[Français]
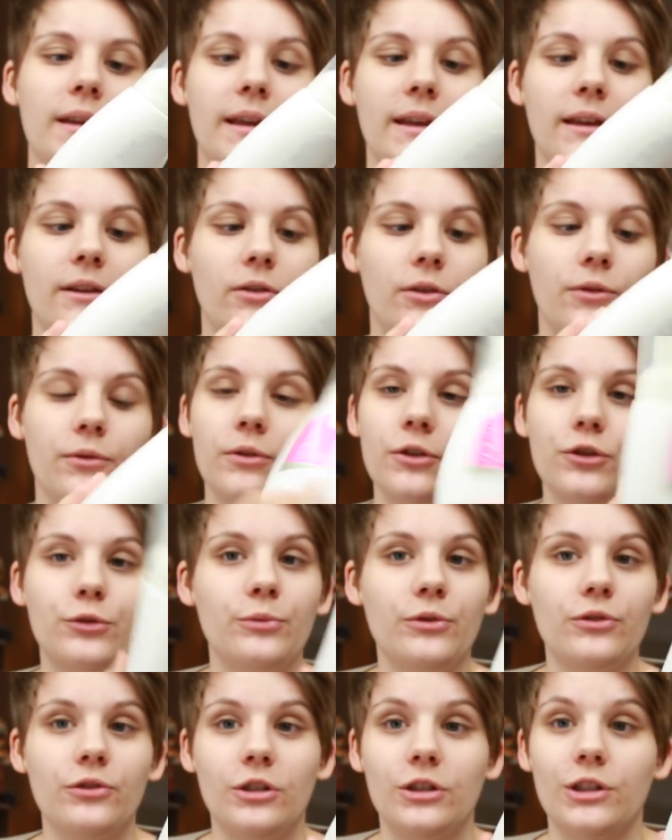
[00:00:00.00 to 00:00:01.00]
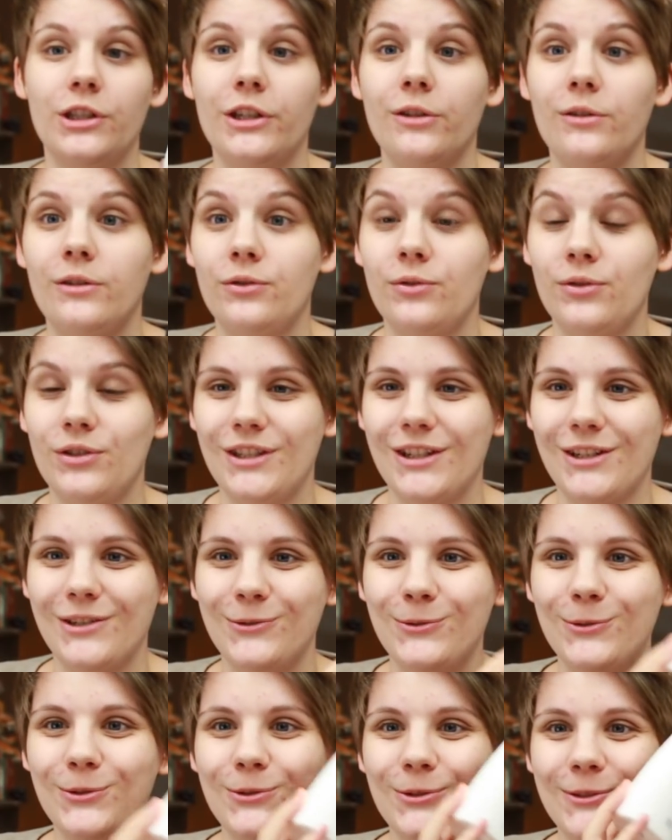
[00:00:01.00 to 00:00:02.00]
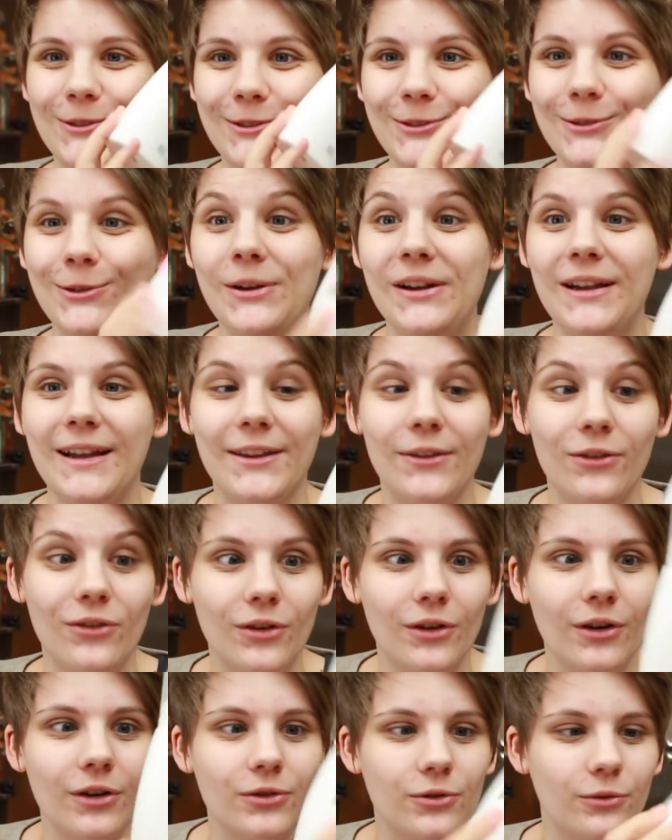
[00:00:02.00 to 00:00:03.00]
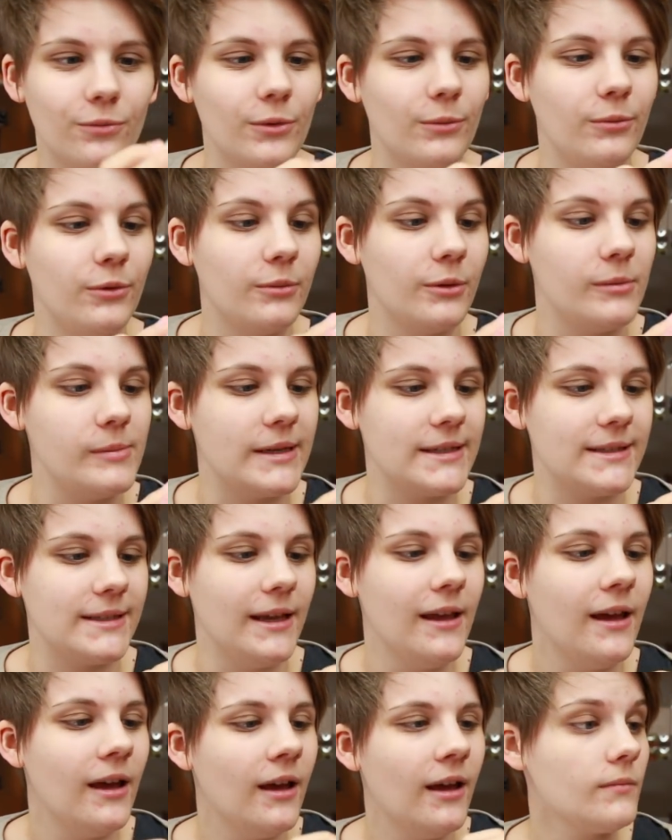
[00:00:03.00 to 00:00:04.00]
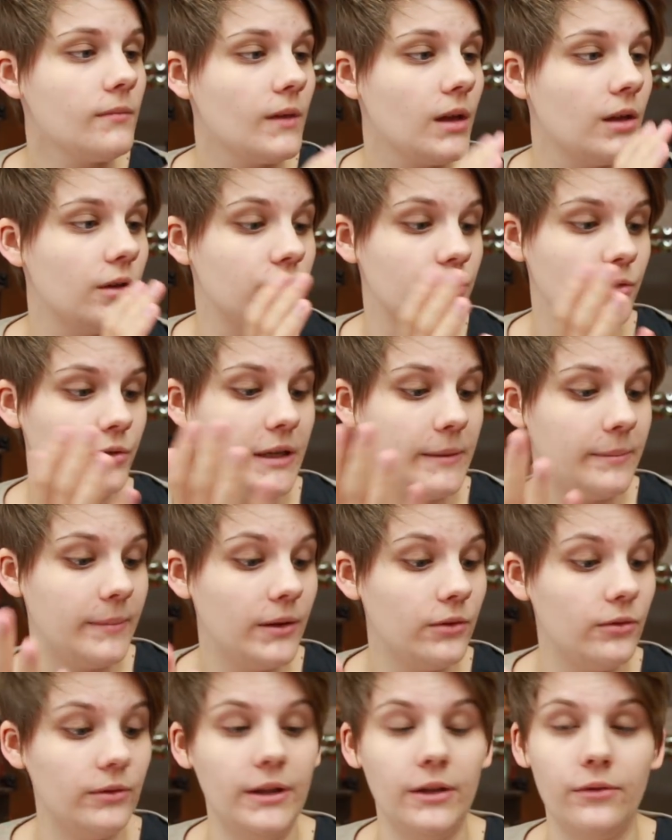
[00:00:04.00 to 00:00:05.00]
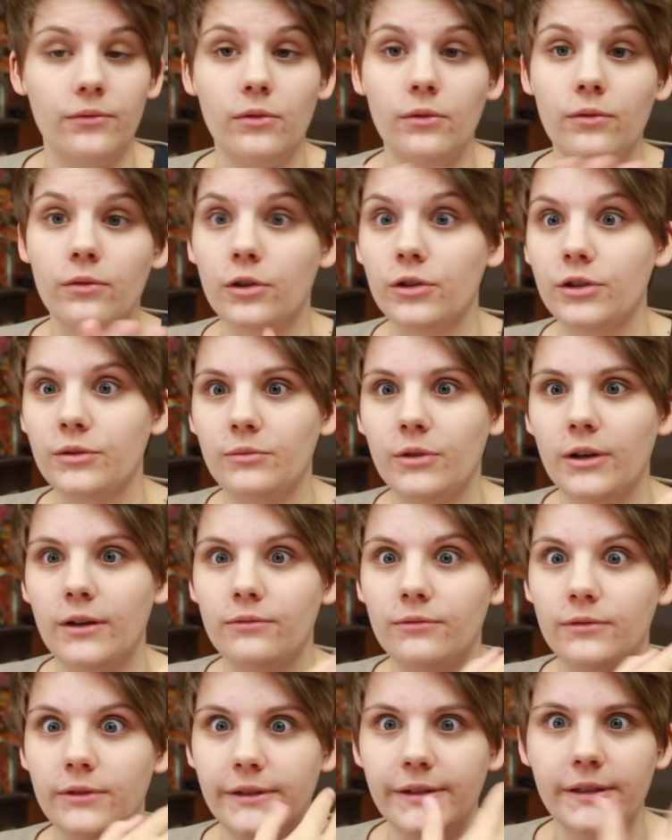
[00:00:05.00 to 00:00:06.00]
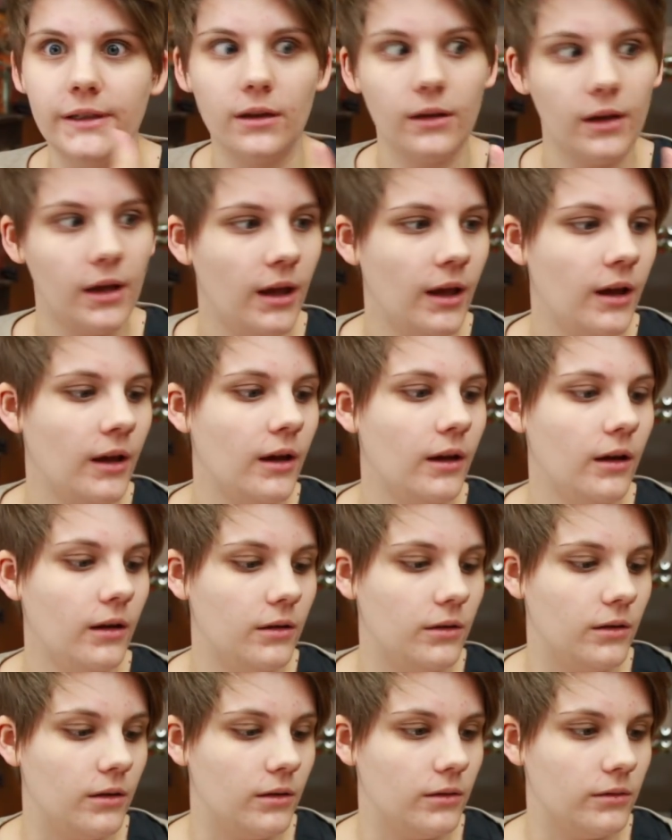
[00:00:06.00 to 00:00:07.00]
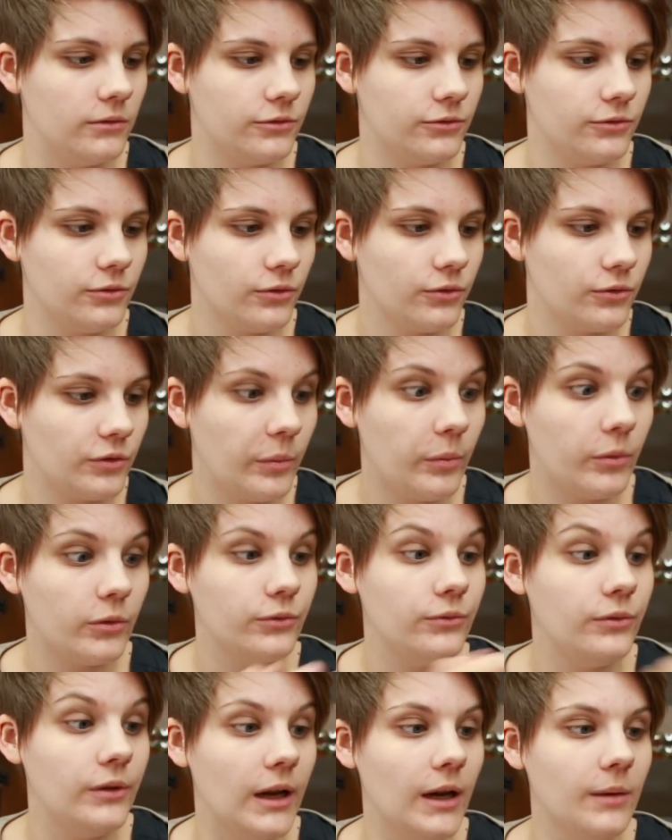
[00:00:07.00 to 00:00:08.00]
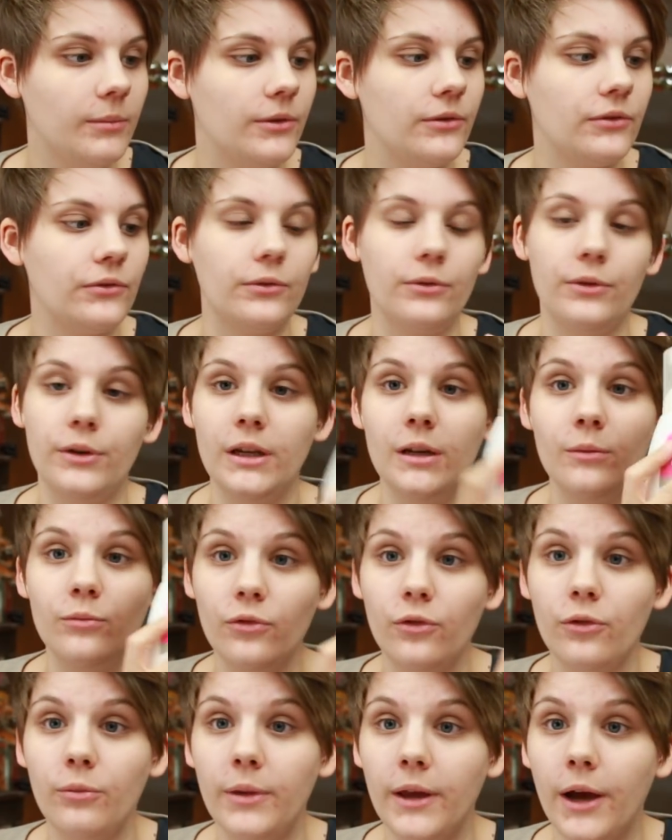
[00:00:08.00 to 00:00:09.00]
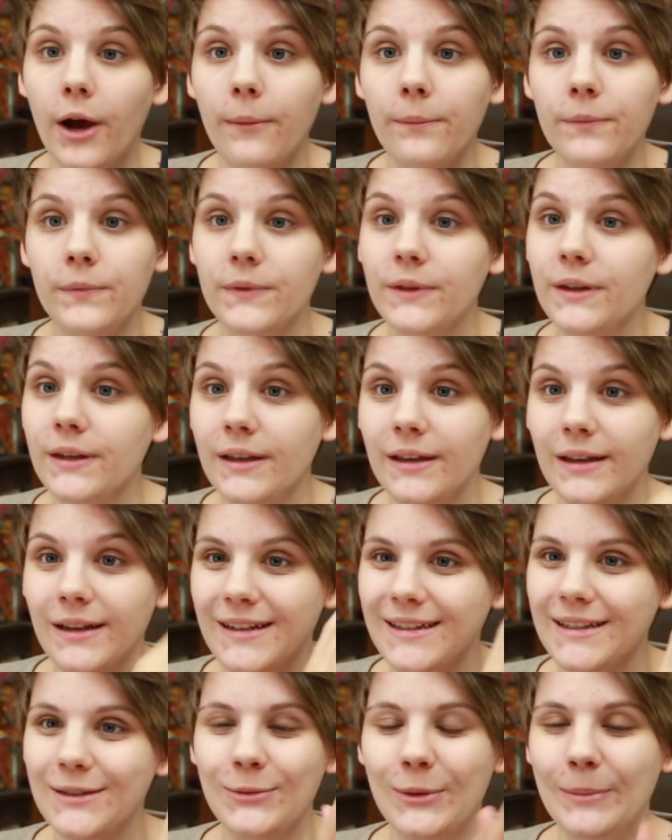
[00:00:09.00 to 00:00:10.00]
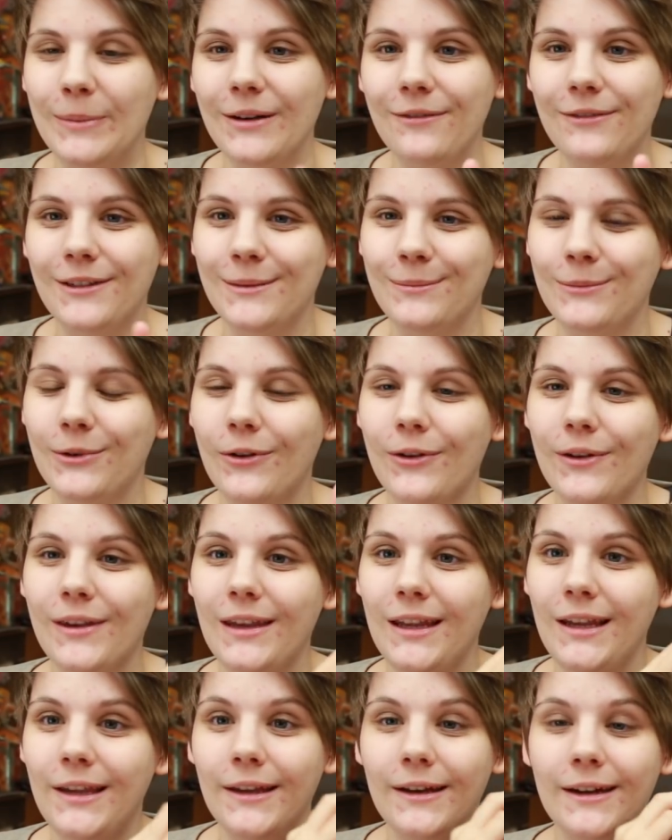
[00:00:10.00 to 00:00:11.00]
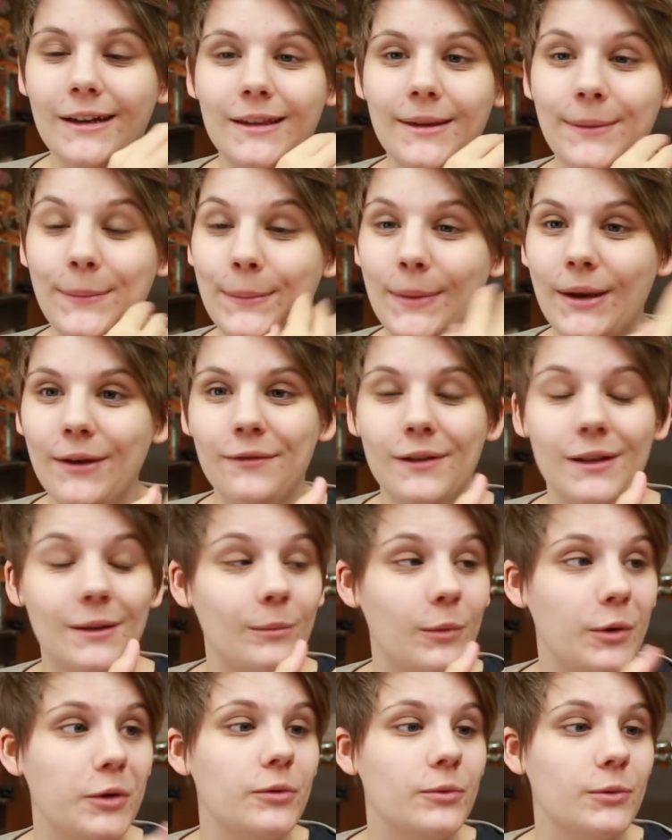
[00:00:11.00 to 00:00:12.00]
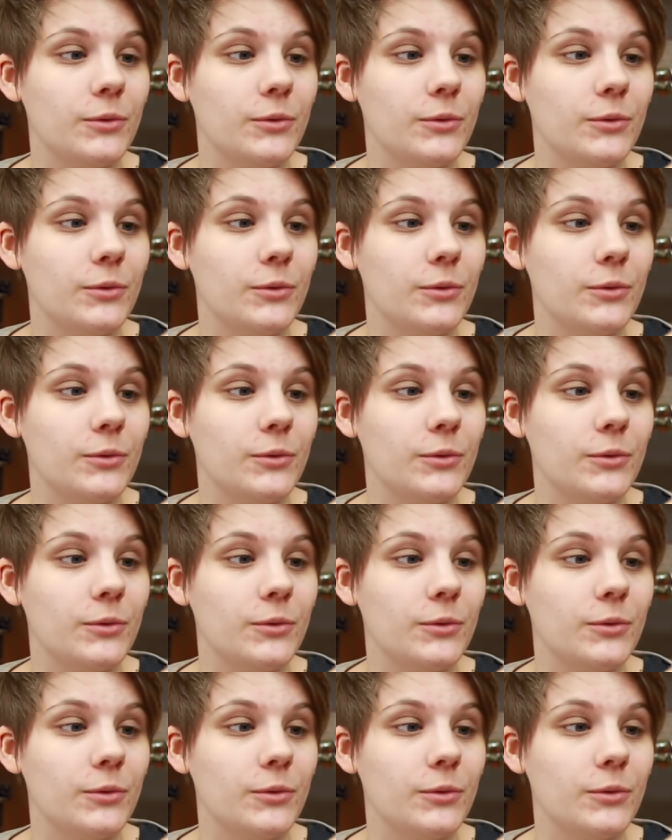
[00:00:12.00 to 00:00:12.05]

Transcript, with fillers: Et euh, franchement, ce gel, ce gel, douche, je l'adore, je ne peux plus m'en passer. Je n'ai pas de défaut, franchement, à vous dire sur ce produit-là, parce qu'il mousse bien, il nettoie parfaitement, il hydrate parfaitement.